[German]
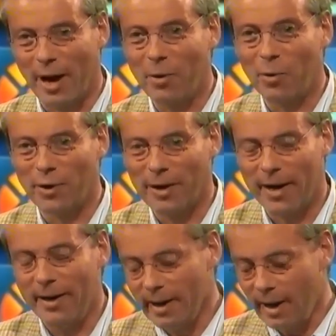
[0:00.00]
Anrufern
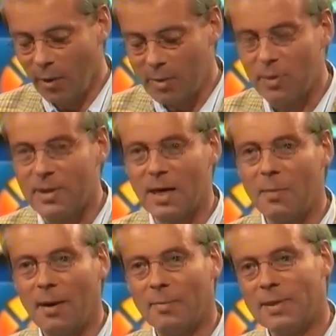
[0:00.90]
an und die
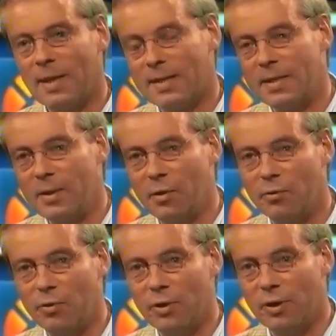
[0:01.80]
Polizeibeamten saßen hier und
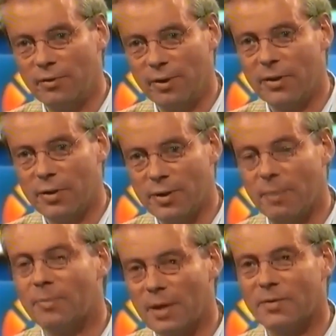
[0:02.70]
führten die Fäden
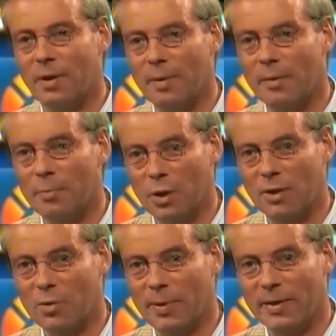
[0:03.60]
zusammen. Das war immer
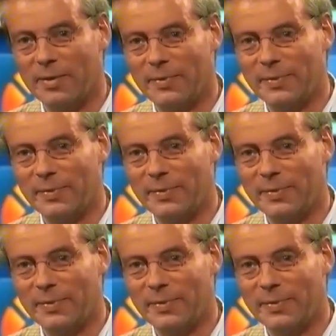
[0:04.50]
besonders spannend.